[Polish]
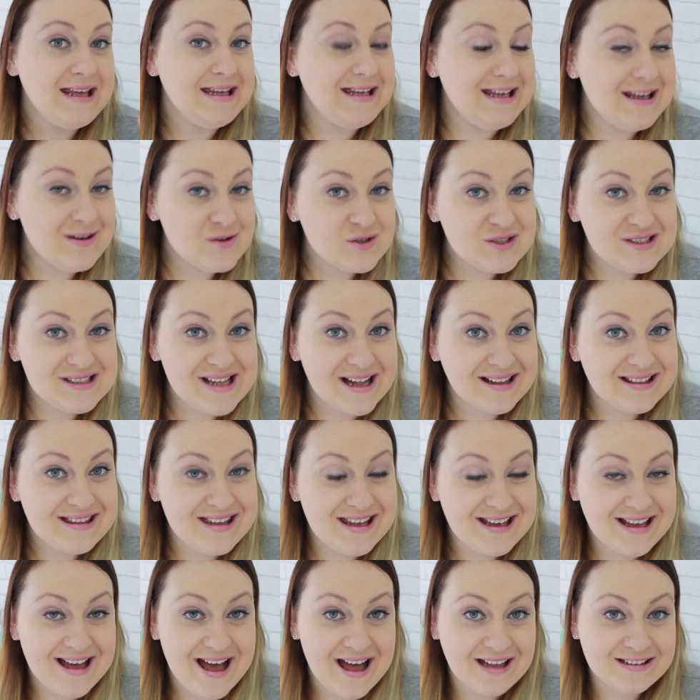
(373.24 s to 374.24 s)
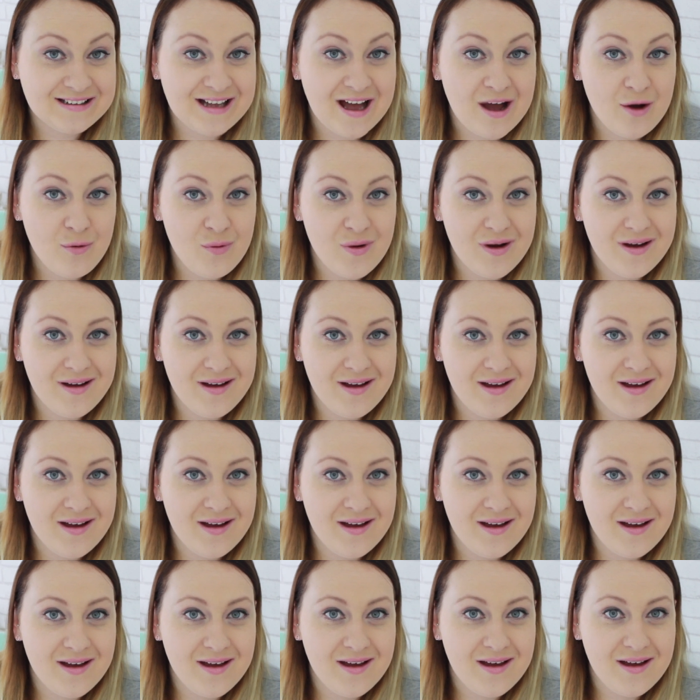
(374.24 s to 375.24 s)
I ostatni kanał,
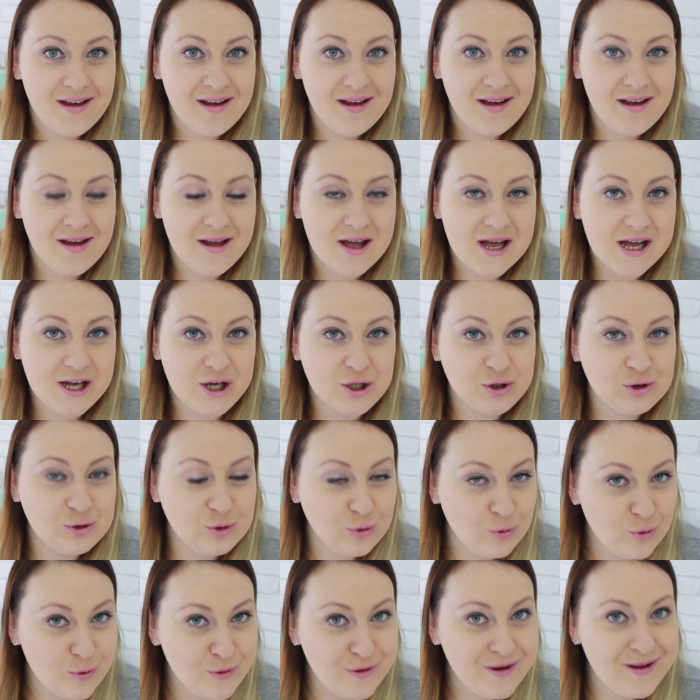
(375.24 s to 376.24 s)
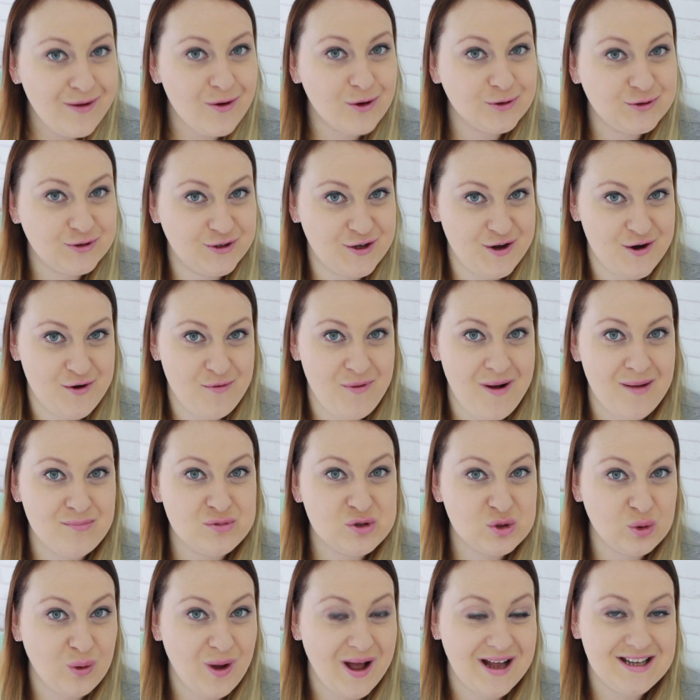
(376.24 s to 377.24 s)
e, który odkryłam,
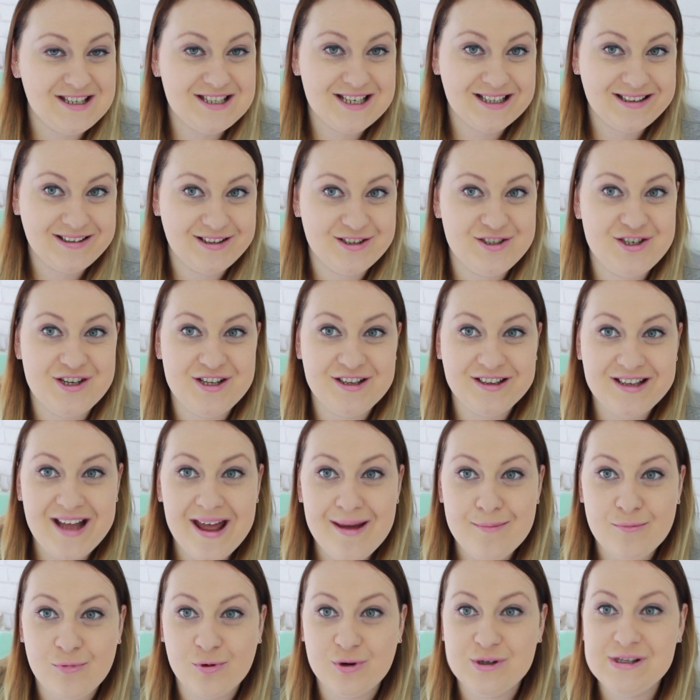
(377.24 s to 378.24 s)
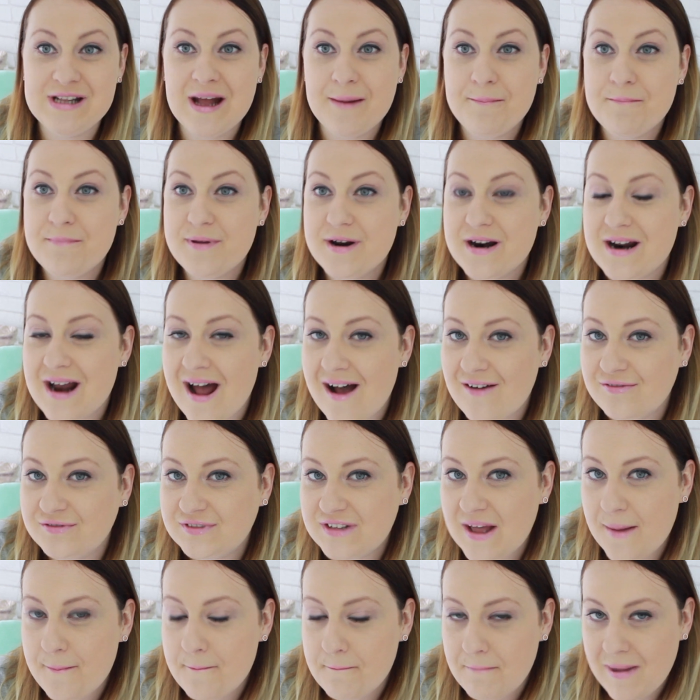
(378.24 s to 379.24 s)
słuchajcie, tydzień temu i
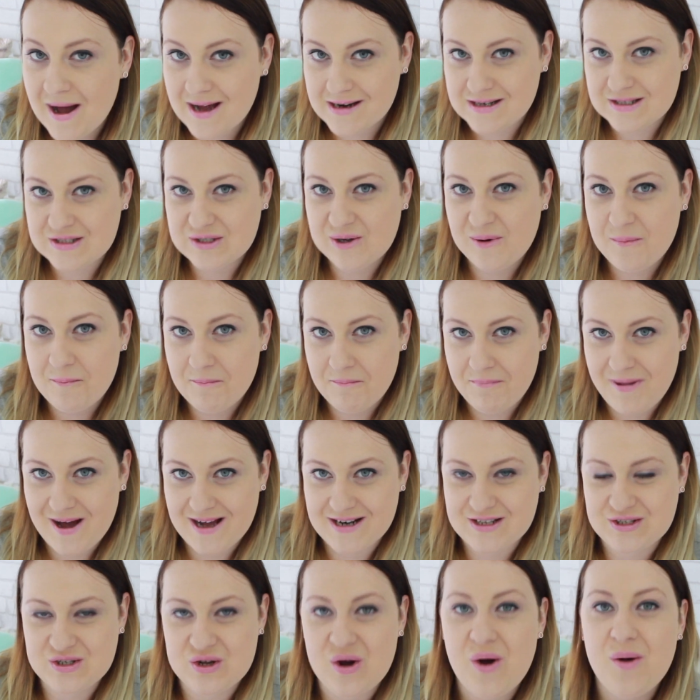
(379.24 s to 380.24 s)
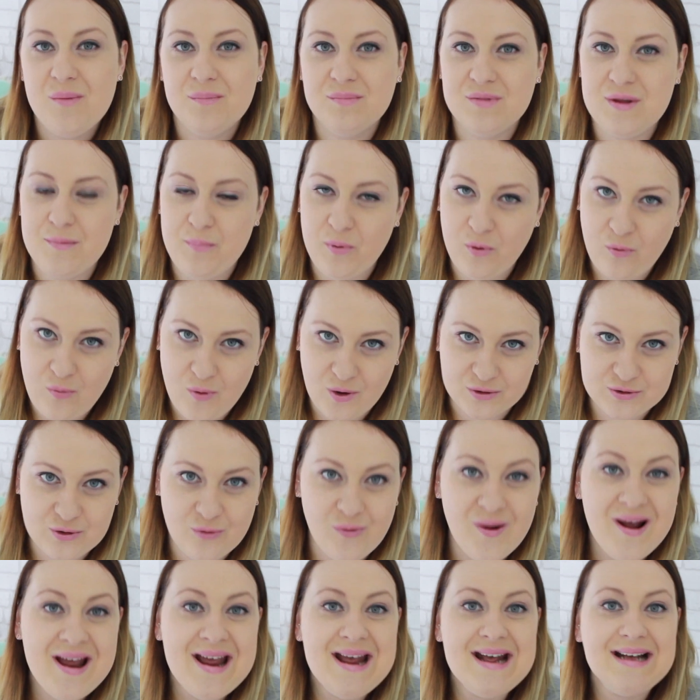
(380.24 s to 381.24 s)
naprawdę bardzo, bardzo mnie
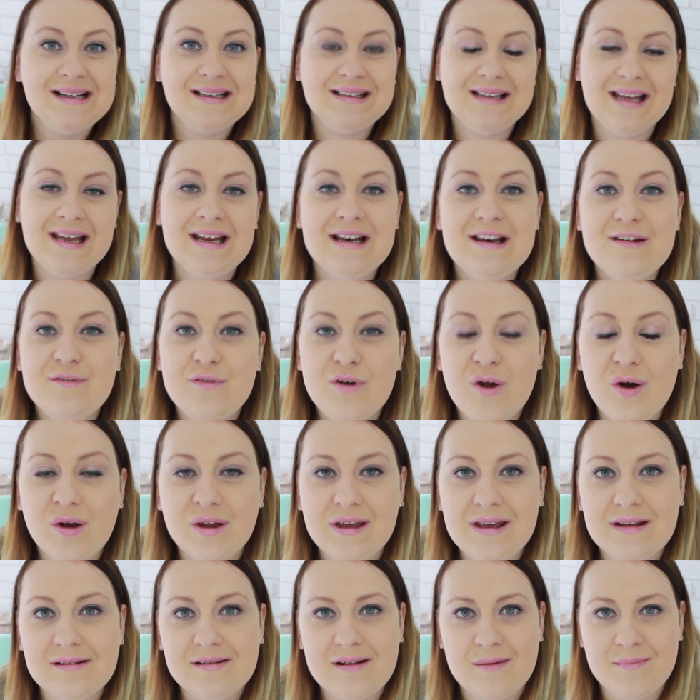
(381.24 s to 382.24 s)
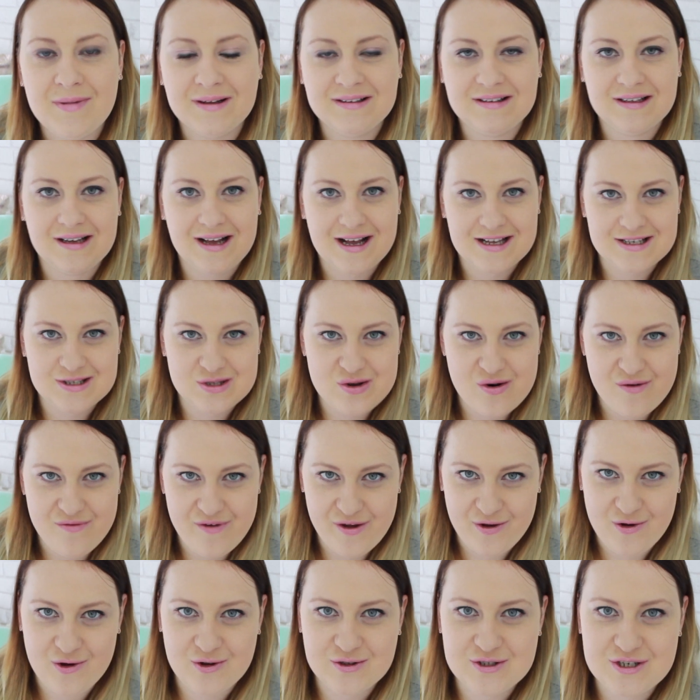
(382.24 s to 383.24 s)
pochłonął. Daily vlogi, tematyka
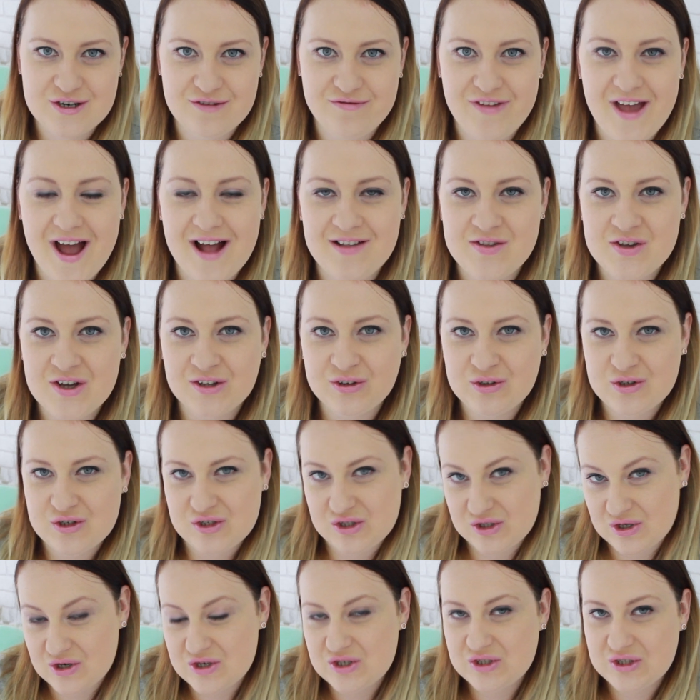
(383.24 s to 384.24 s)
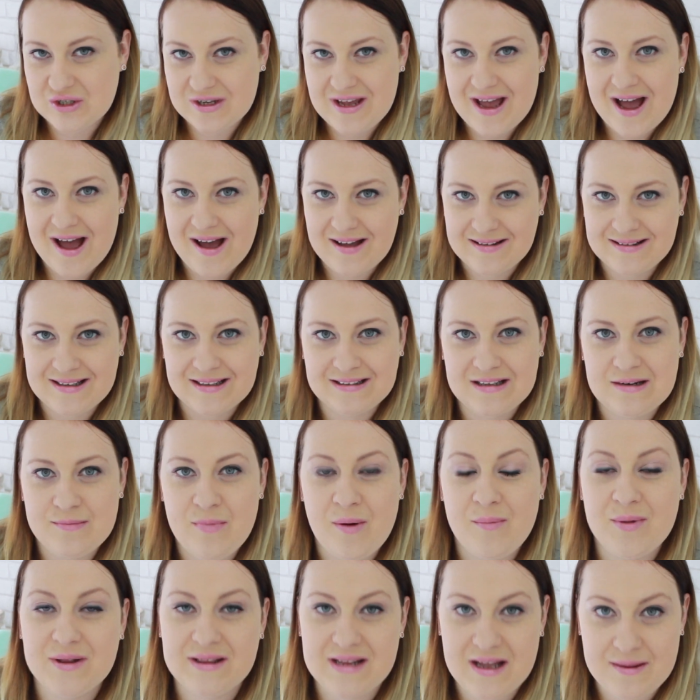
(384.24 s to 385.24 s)
zdrowego odżywiania, to jest coś, co ja na ten
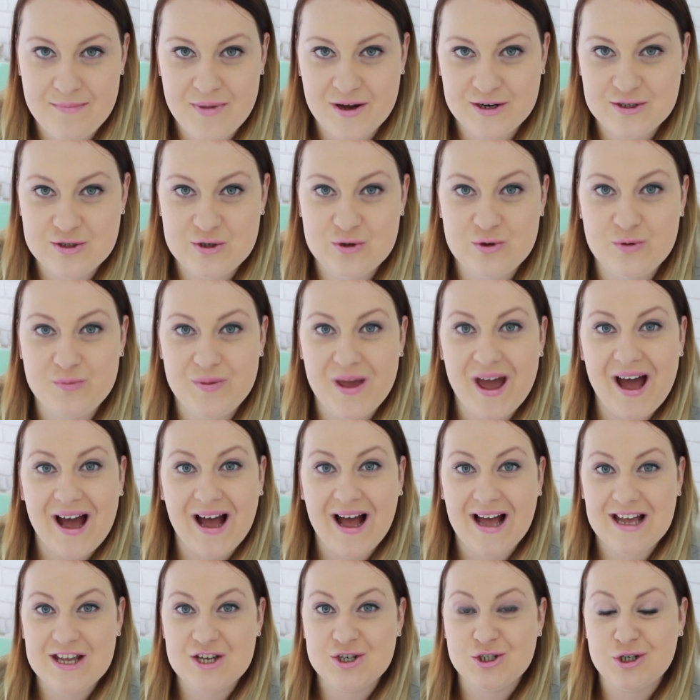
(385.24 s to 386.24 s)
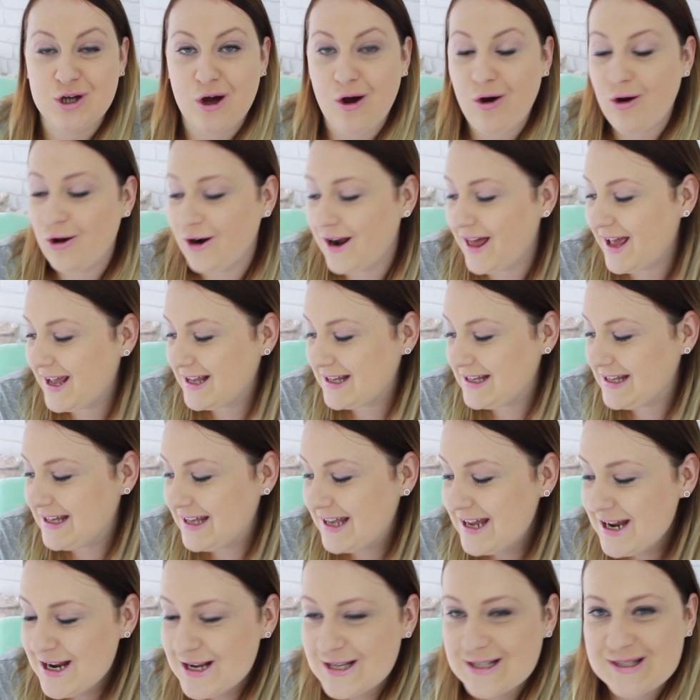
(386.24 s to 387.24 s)
moment najbardziej lubię. Aha, jeszcze hole
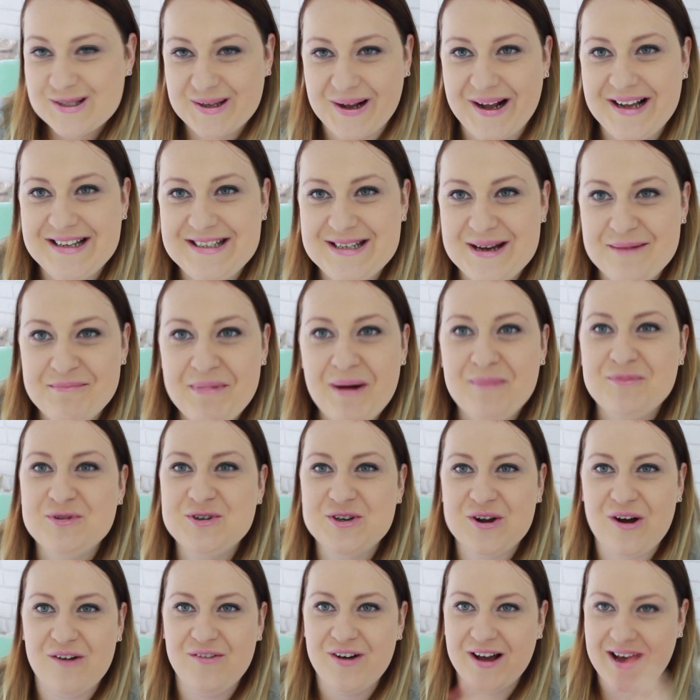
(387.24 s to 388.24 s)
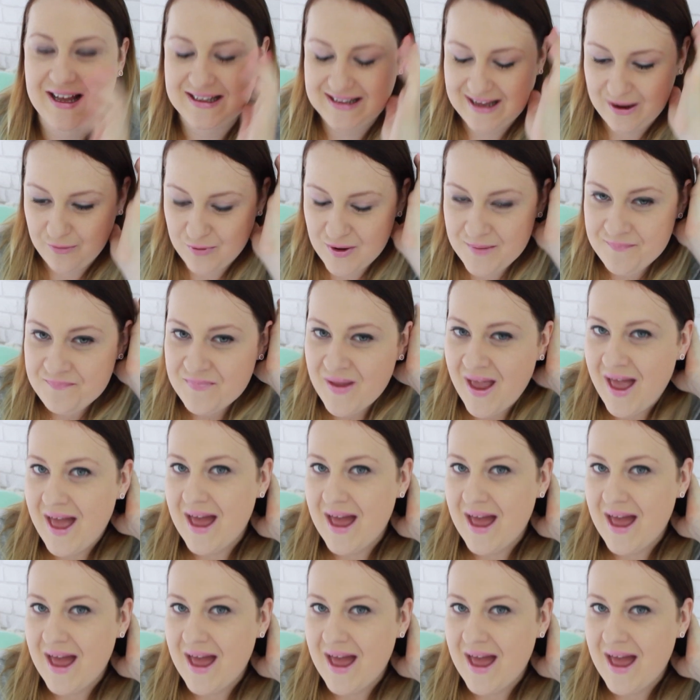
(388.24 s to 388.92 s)
i słuchajcie, mamuśkowe kanały.